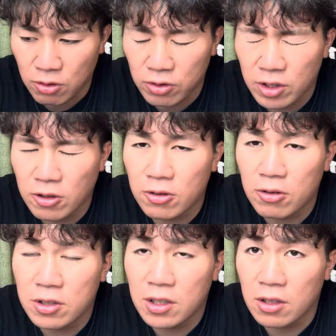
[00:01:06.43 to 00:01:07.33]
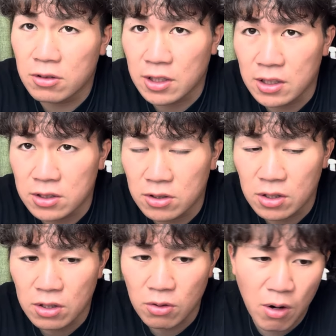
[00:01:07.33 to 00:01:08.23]
ほんで鳥取県の選手っ
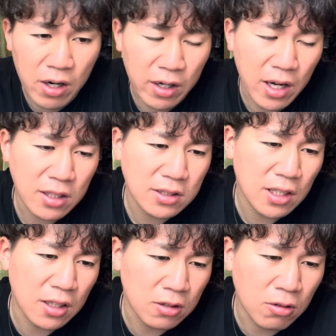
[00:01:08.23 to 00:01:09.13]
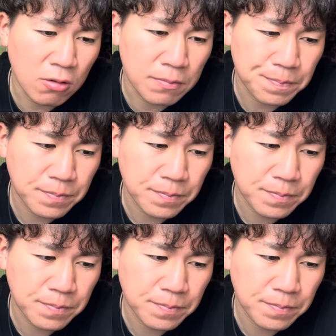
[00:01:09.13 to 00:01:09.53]
ていうのは、関西の、